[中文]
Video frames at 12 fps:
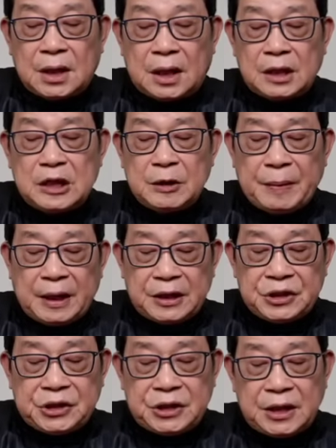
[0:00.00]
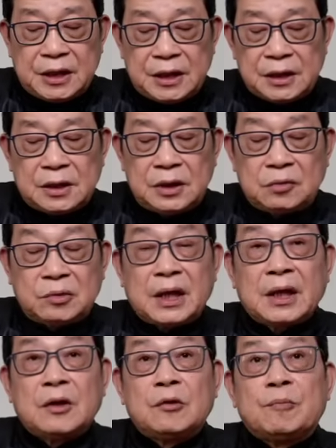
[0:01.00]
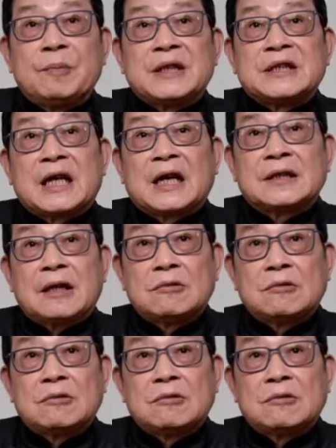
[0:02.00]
二零一八年卸任，六年后被查，